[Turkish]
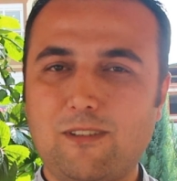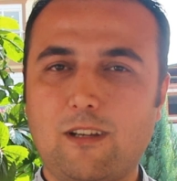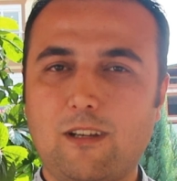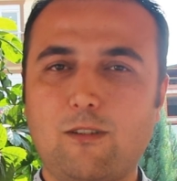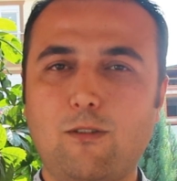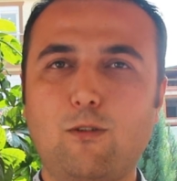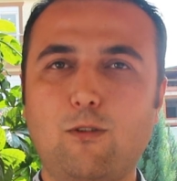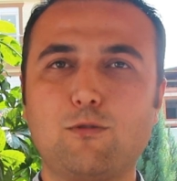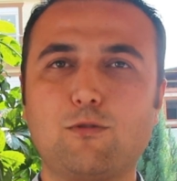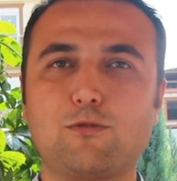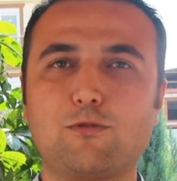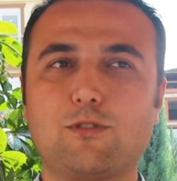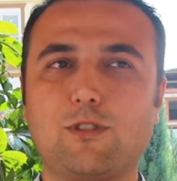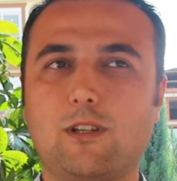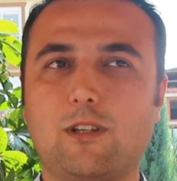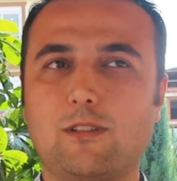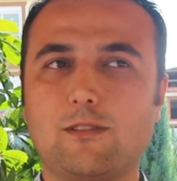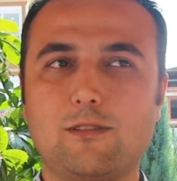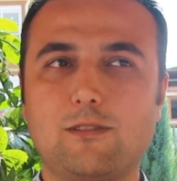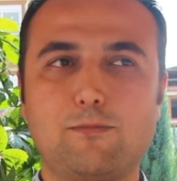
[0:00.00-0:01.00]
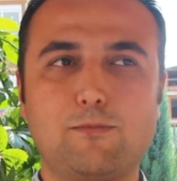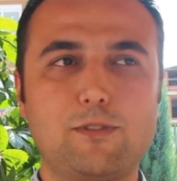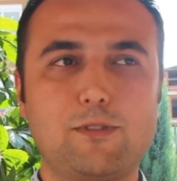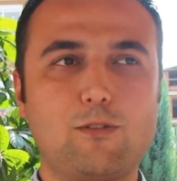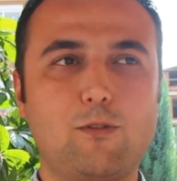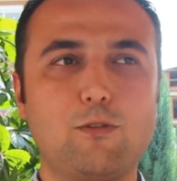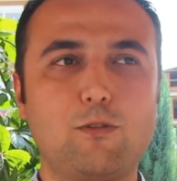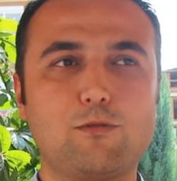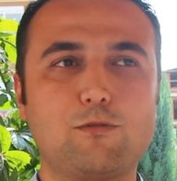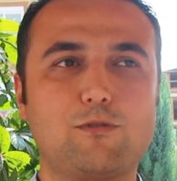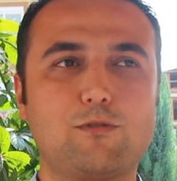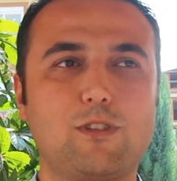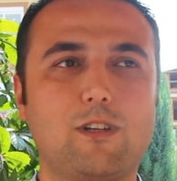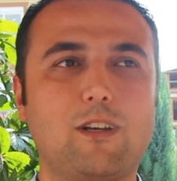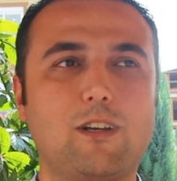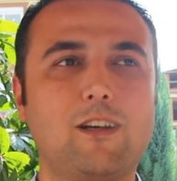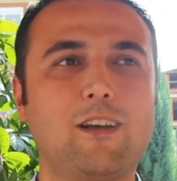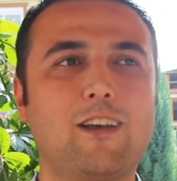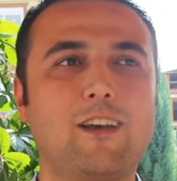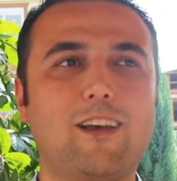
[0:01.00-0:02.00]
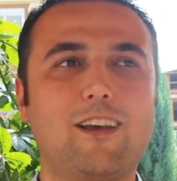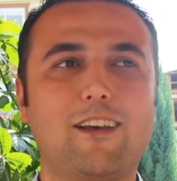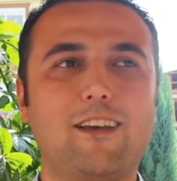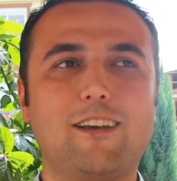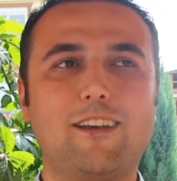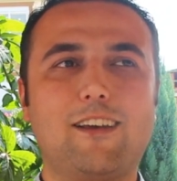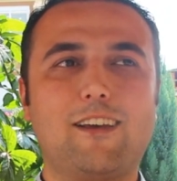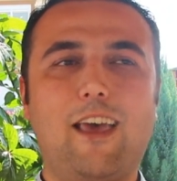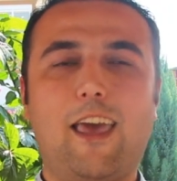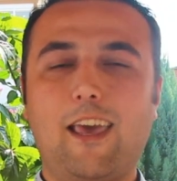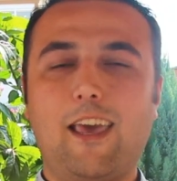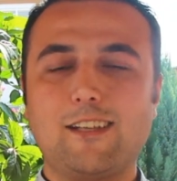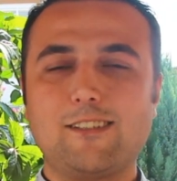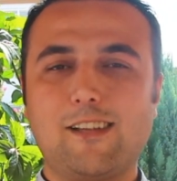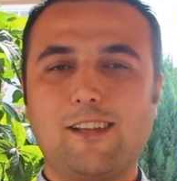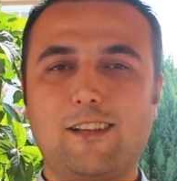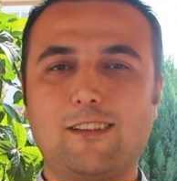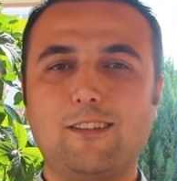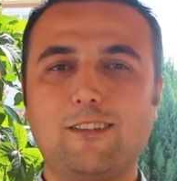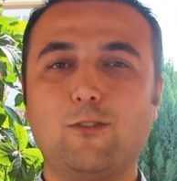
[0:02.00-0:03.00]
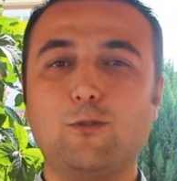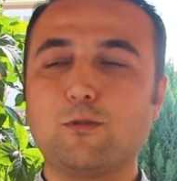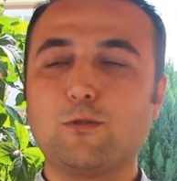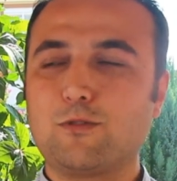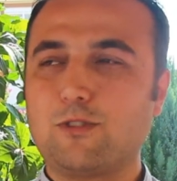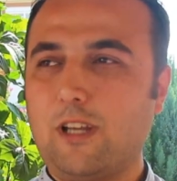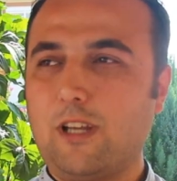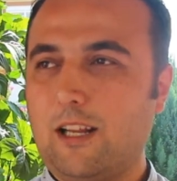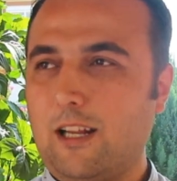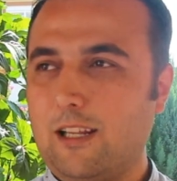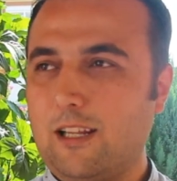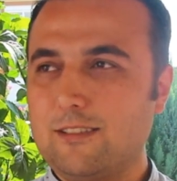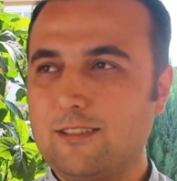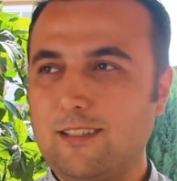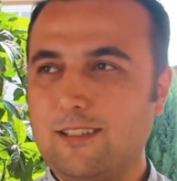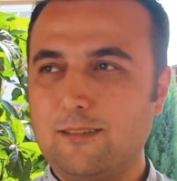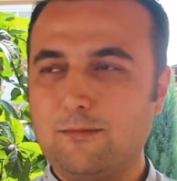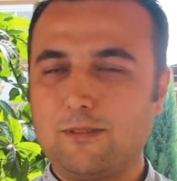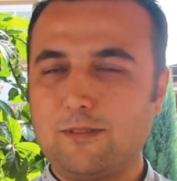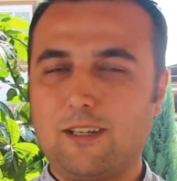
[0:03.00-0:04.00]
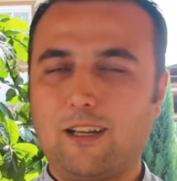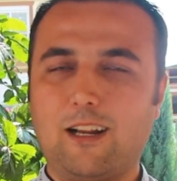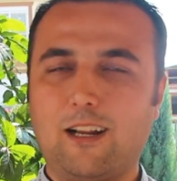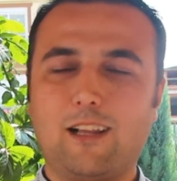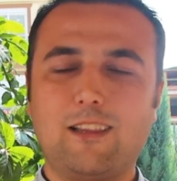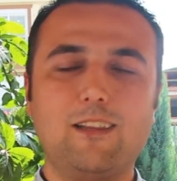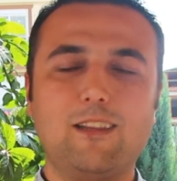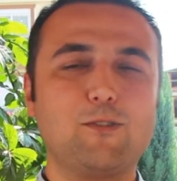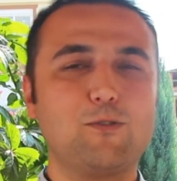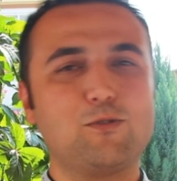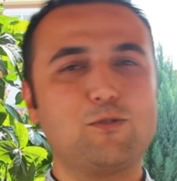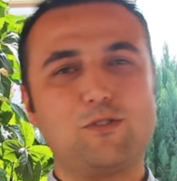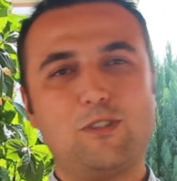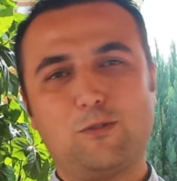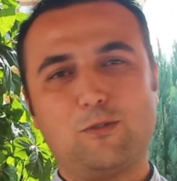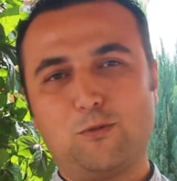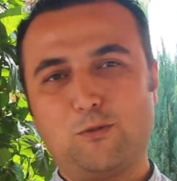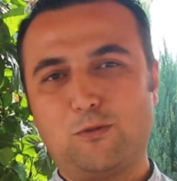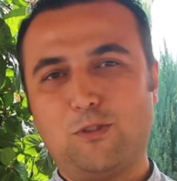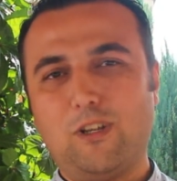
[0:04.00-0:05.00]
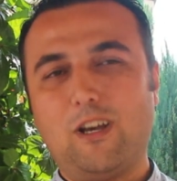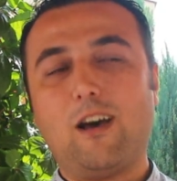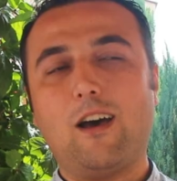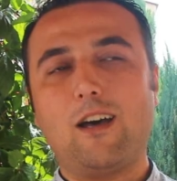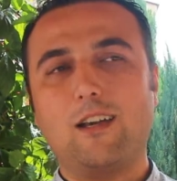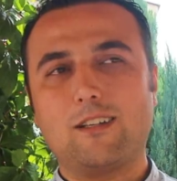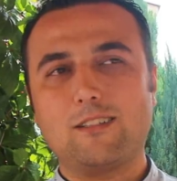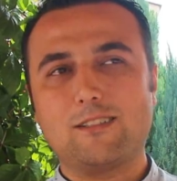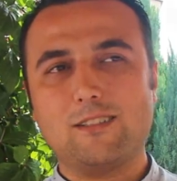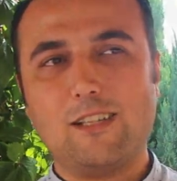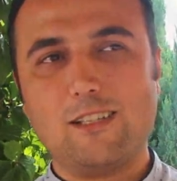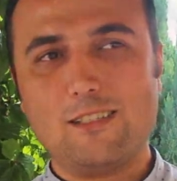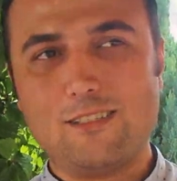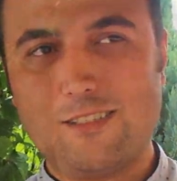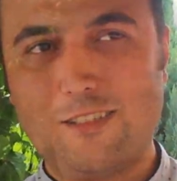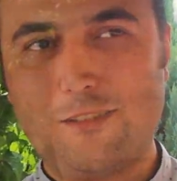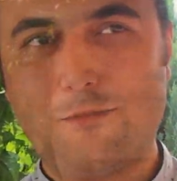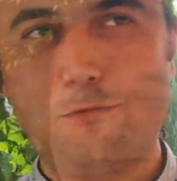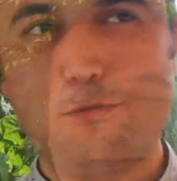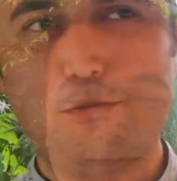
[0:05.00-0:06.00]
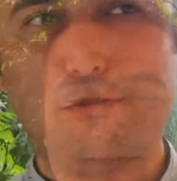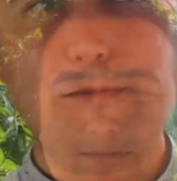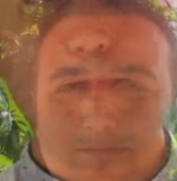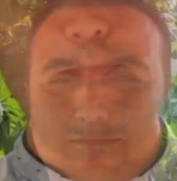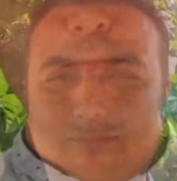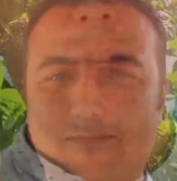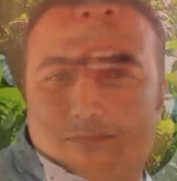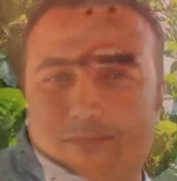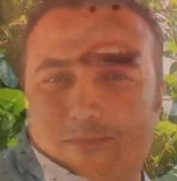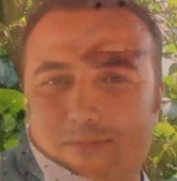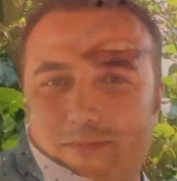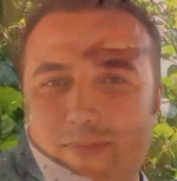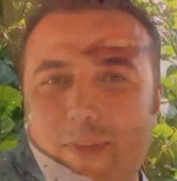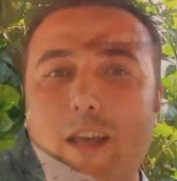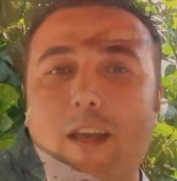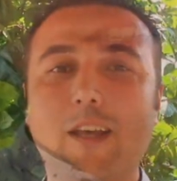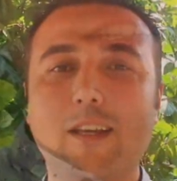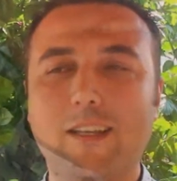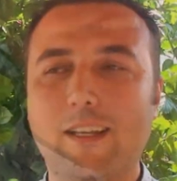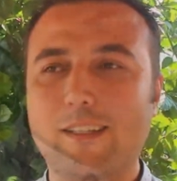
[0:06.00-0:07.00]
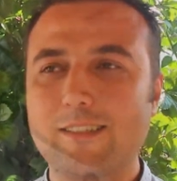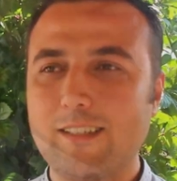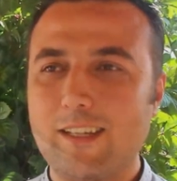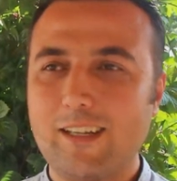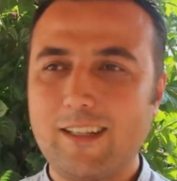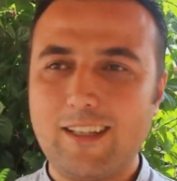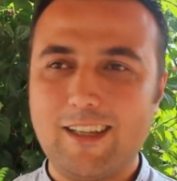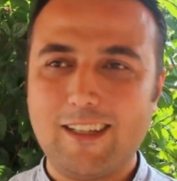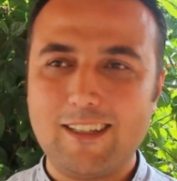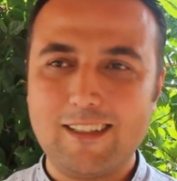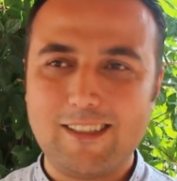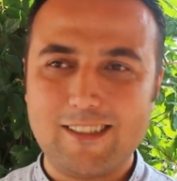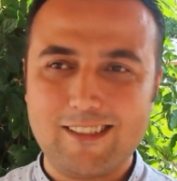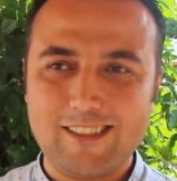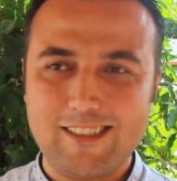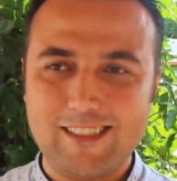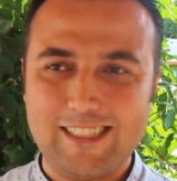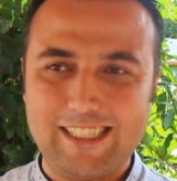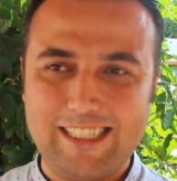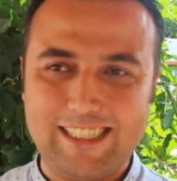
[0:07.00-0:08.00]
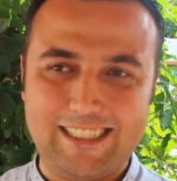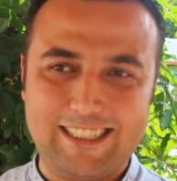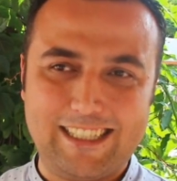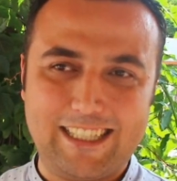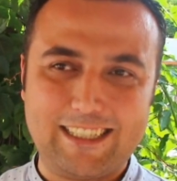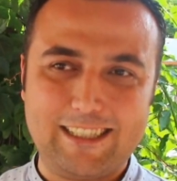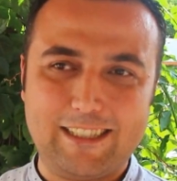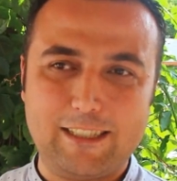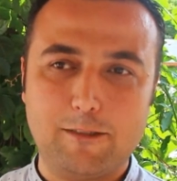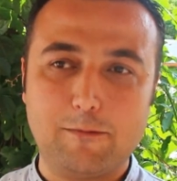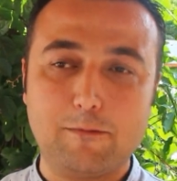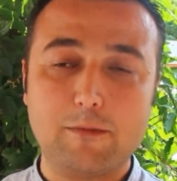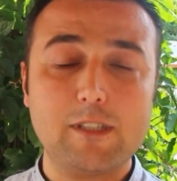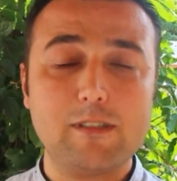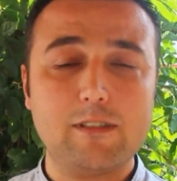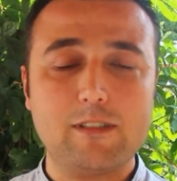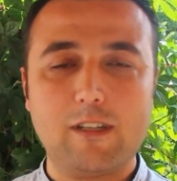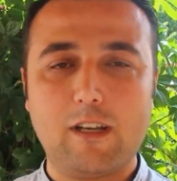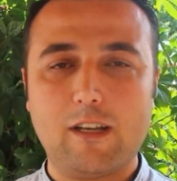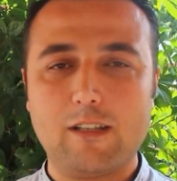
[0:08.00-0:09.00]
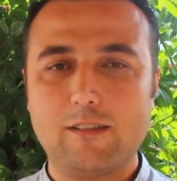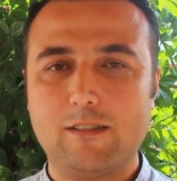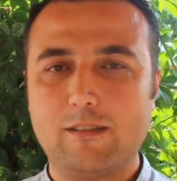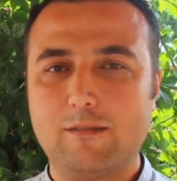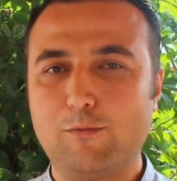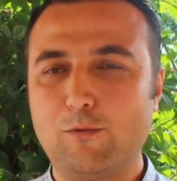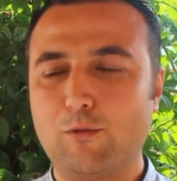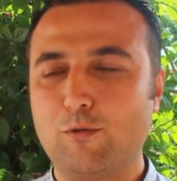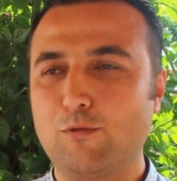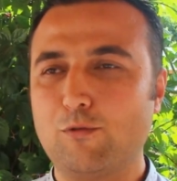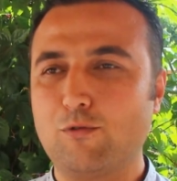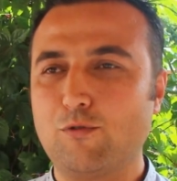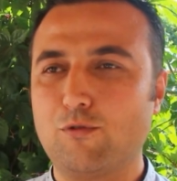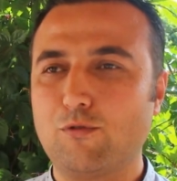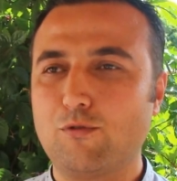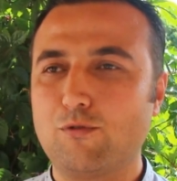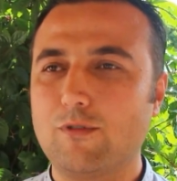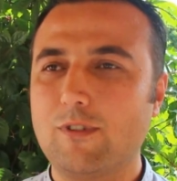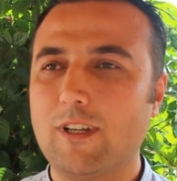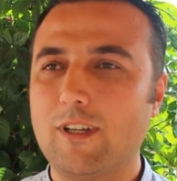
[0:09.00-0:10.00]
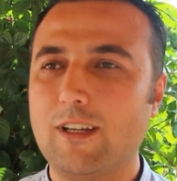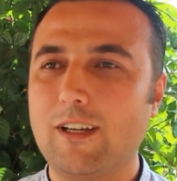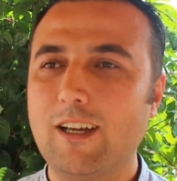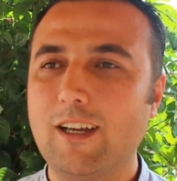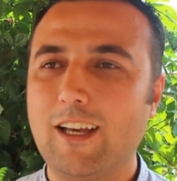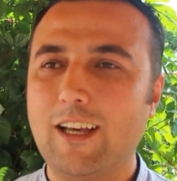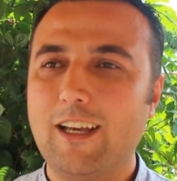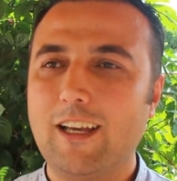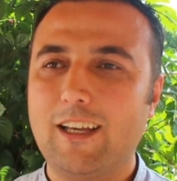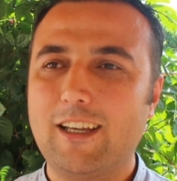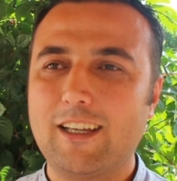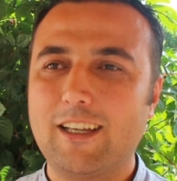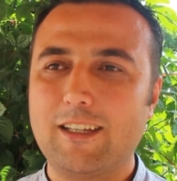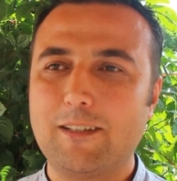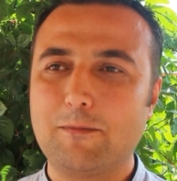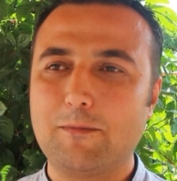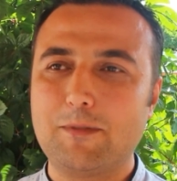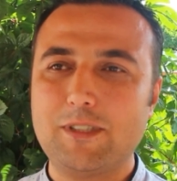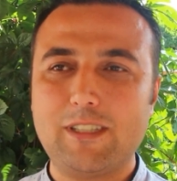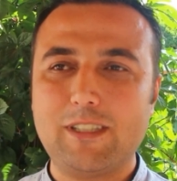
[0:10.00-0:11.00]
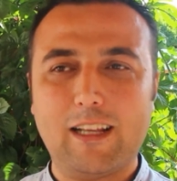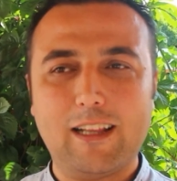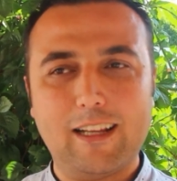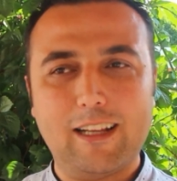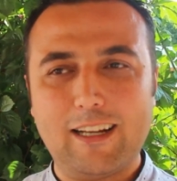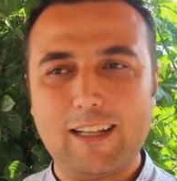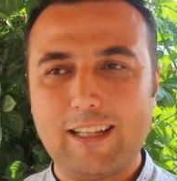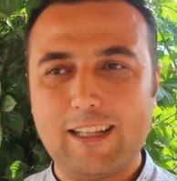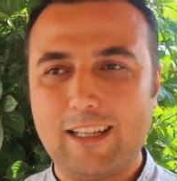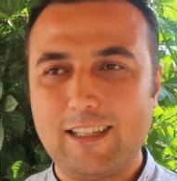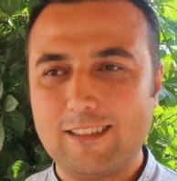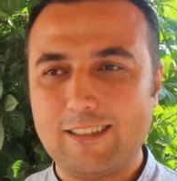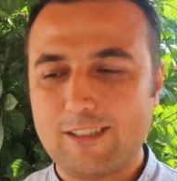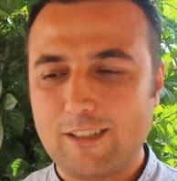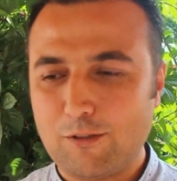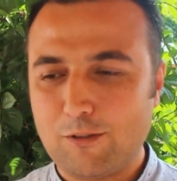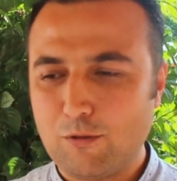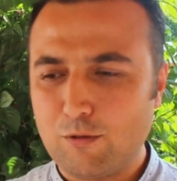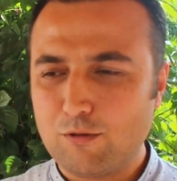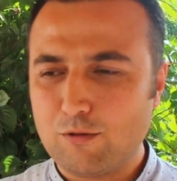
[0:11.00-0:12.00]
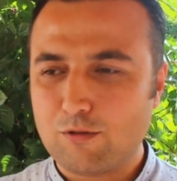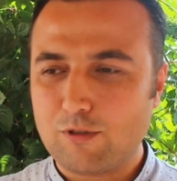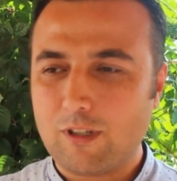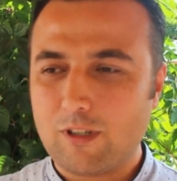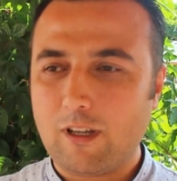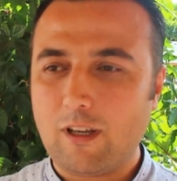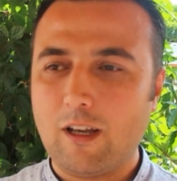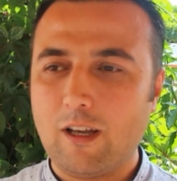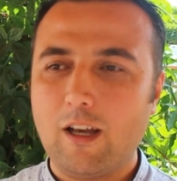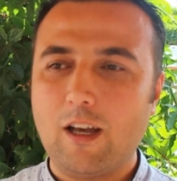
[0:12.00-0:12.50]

var. Oldukça zıpır, oldukça e, heyecanlı, oldukça eğlenceli bir karakter. O yüzden onu da ayrıca seviyorum. Yazarken nasıl hissettiğim, nasıl yazdığım konusunda e, bir şeylere değinecek olursak